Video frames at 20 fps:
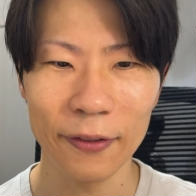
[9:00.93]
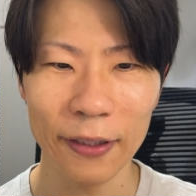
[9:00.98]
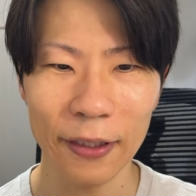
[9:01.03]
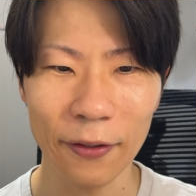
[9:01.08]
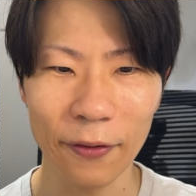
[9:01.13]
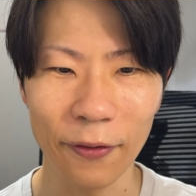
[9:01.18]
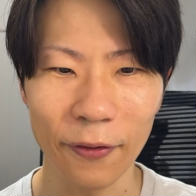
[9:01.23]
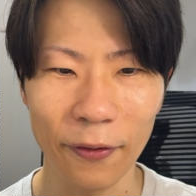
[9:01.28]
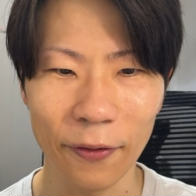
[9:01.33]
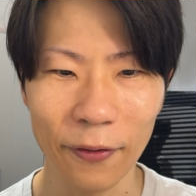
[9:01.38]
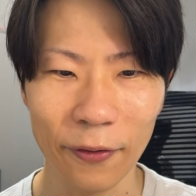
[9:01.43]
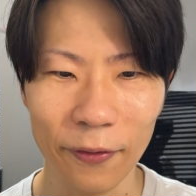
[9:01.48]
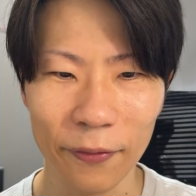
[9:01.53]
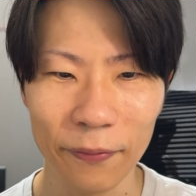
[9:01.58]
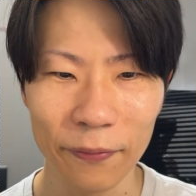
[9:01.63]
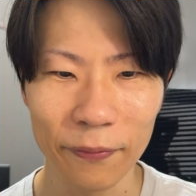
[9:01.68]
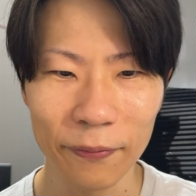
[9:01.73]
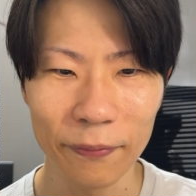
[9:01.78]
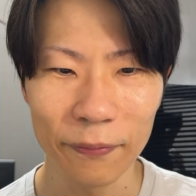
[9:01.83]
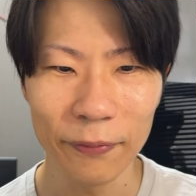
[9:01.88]
結
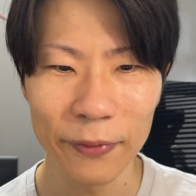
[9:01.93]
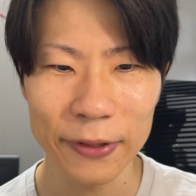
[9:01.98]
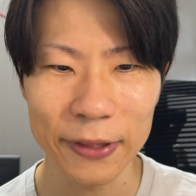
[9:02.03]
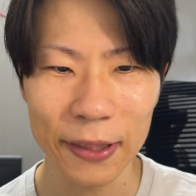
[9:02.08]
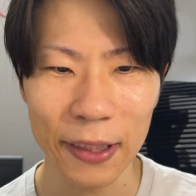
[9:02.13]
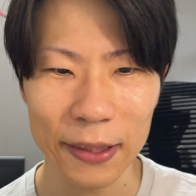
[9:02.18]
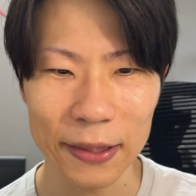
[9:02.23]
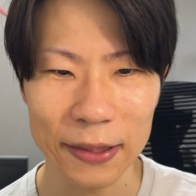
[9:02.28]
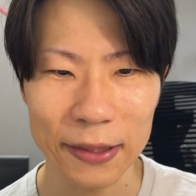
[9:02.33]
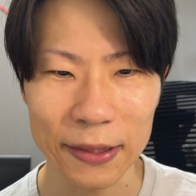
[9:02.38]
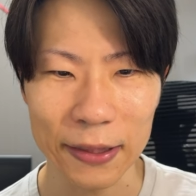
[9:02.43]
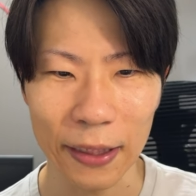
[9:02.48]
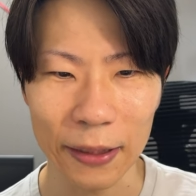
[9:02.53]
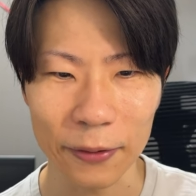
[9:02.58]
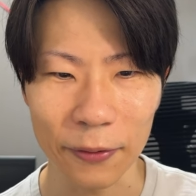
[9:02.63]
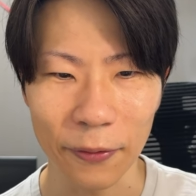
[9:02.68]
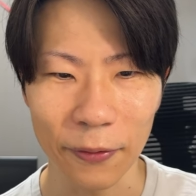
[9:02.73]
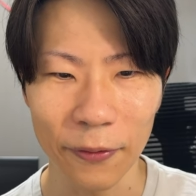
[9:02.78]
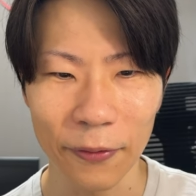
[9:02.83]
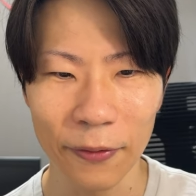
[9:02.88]
構、難しいな
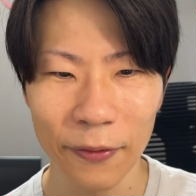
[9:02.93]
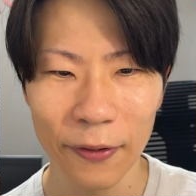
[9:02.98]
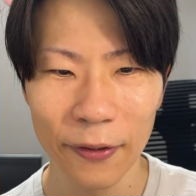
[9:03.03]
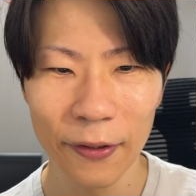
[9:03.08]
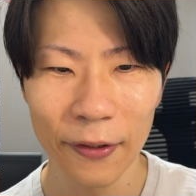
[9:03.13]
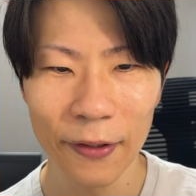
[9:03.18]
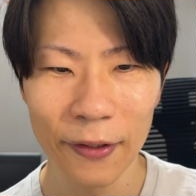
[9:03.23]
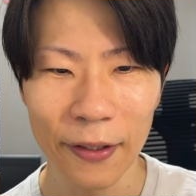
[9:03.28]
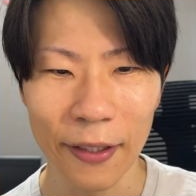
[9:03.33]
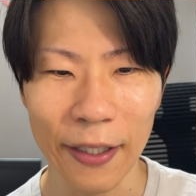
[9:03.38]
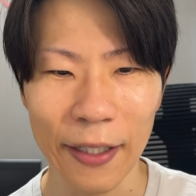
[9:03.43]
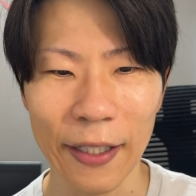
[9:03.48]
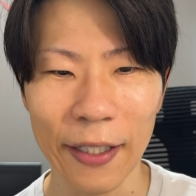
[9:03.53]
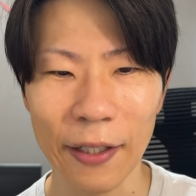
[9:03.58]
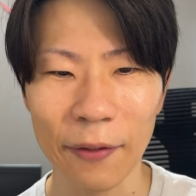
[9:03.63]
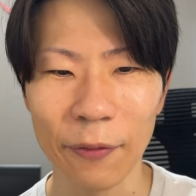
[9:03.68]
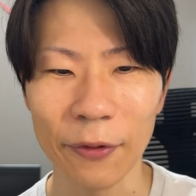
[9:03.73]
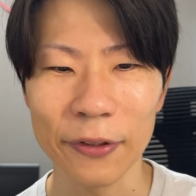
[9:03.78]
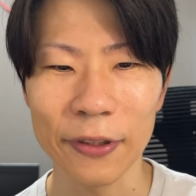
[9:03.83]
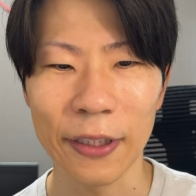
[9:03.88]
と、
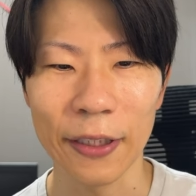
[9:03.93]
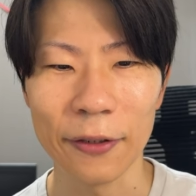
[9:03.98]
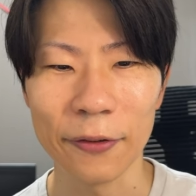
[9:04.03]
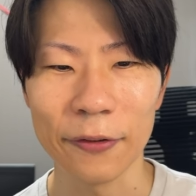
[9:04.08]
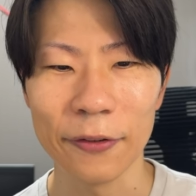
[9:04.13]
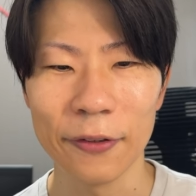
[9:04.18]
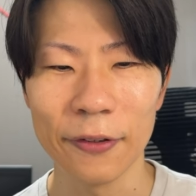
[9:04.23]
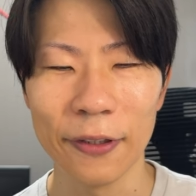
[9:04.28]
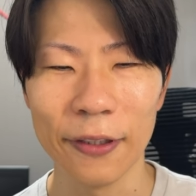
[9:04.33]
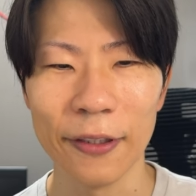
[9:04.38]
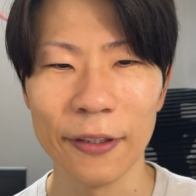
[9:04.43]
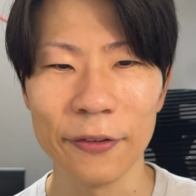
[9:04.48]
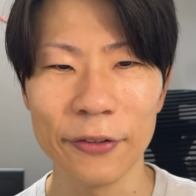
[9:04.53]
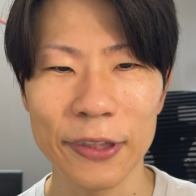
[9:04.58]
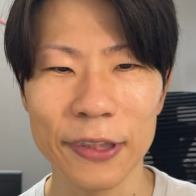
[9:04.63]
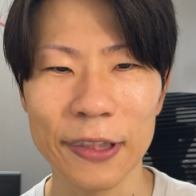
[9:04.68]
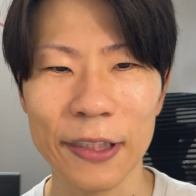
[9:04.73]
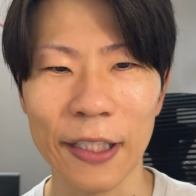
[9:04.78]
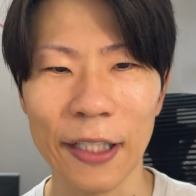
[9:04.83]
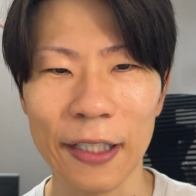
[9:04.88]
えー、思っている、えー、
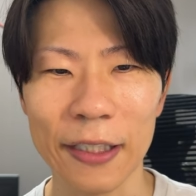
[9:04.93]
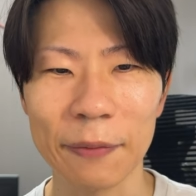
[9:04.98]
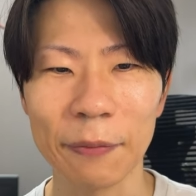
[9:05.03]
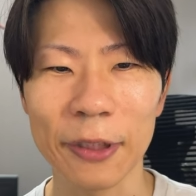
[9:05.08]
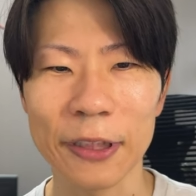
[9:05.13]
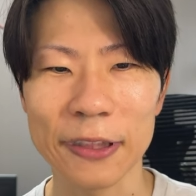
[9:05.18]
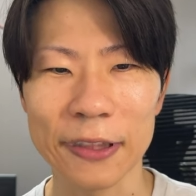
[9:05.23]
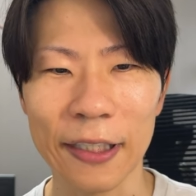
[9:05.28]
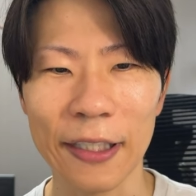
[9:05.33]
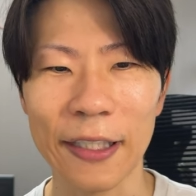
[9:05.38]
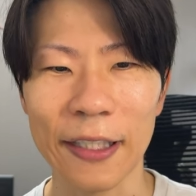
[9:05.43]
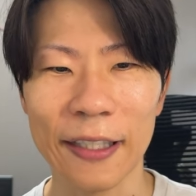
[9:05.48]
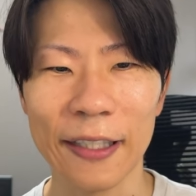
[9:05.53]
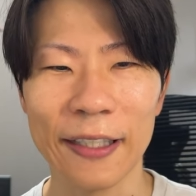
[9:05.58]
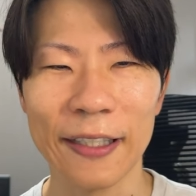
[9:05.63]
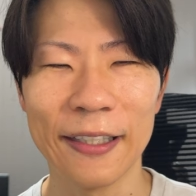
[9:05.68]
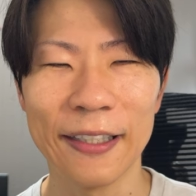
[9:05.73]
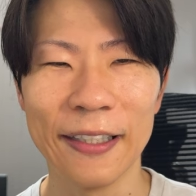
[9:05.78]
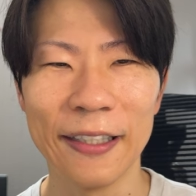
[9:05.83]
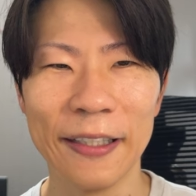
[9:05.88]
節がありまして。
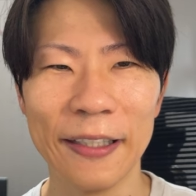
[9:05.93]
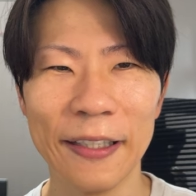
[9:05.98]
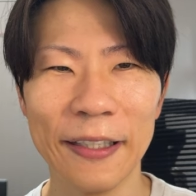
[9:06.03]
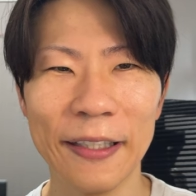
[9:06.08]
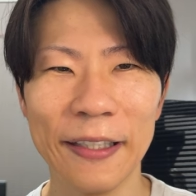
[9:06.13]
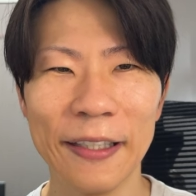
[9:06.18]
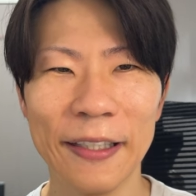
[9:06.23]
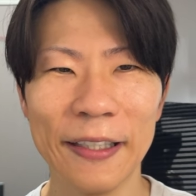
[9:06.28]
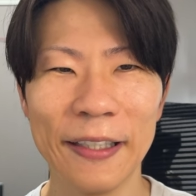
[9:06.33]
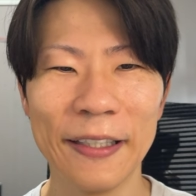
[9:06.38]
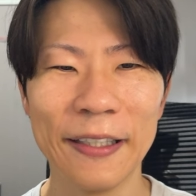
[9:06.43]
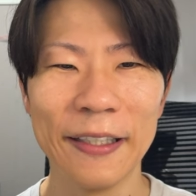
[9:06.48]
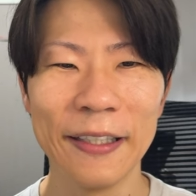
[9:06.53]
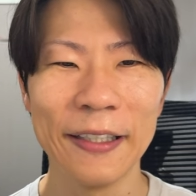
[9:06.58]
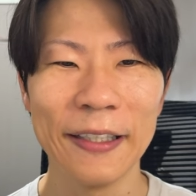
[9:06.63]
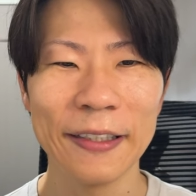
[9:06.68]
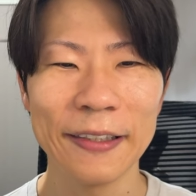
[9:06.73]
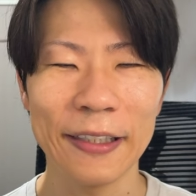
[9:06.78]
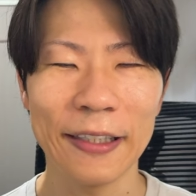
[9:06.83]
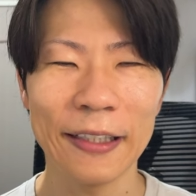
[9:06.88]

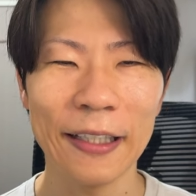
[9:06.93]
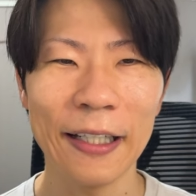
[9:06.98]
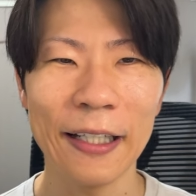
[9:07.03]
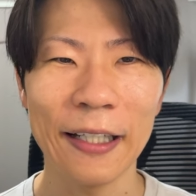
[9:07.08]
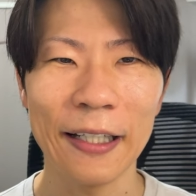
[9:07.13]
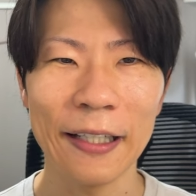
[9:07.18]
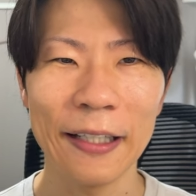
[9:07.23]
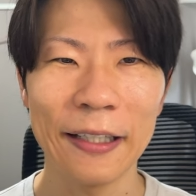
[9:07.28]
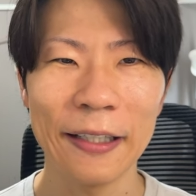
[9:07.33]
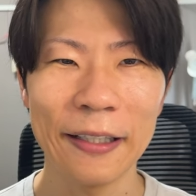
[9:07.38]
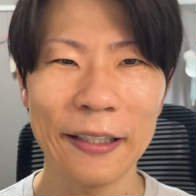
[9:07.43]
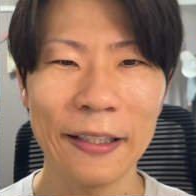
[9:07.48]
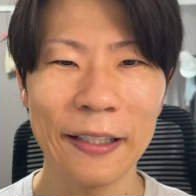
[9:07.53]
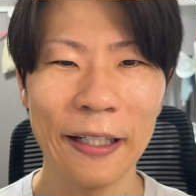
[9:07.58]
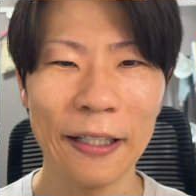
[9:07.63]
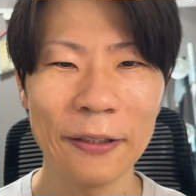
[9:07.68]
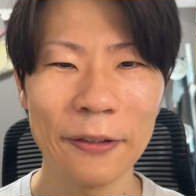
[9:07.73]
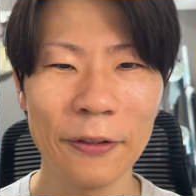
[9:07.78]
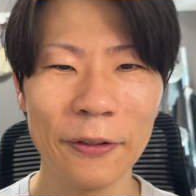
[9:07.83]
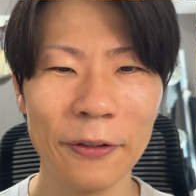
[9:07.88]
ただ、
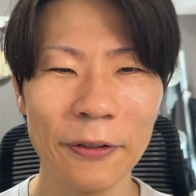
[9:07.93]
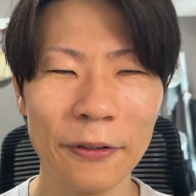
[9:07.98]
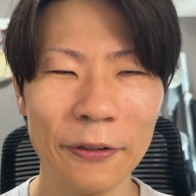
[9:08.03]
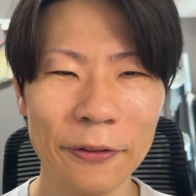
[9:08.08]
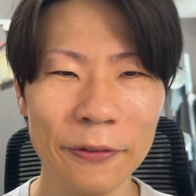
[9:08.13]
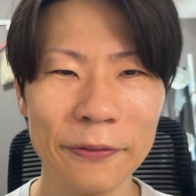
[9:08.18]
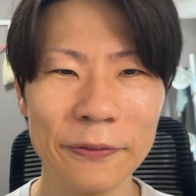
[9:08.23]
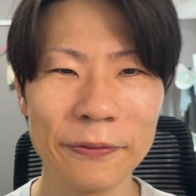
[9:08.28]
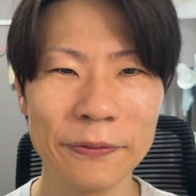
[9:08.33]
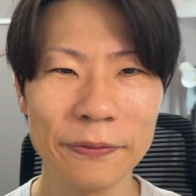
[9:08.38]
あの、